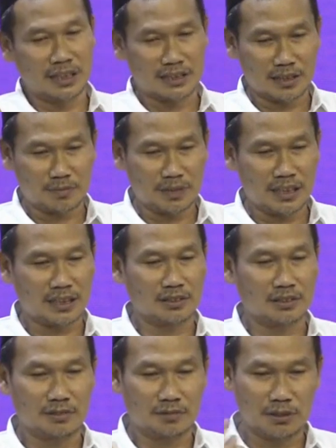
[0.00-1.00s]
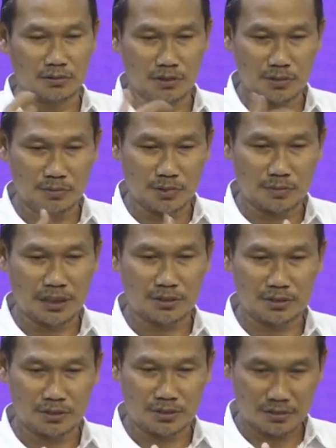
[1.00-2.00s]
belajar balaghah, wau kula motor
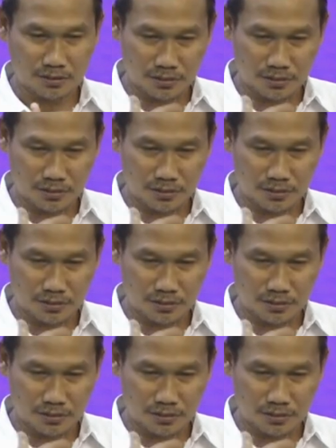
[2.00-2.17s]
matur